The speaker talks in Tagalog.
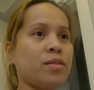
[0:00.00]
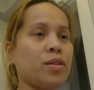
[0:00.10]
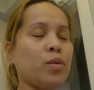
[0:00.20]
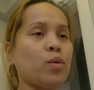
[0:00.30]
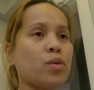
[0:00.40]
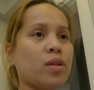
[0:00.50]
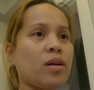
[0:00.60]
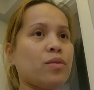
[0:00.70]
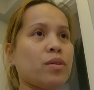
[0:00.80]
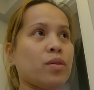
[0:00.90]
Siguro
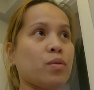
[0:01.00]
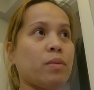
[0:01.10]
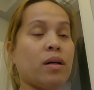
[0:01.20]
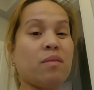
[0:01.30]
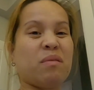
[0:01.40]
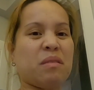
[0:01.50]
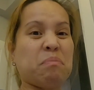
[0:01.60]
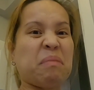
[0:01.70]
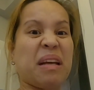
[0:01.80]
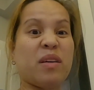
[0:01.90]
sa ano nito ba?
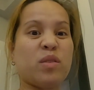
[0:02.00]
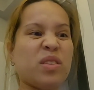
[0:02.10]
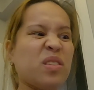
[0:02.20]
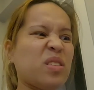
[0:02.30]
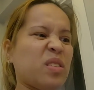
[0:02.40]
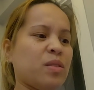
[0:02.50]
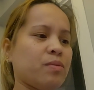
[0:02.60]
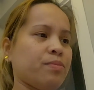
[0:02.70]
panahon siguro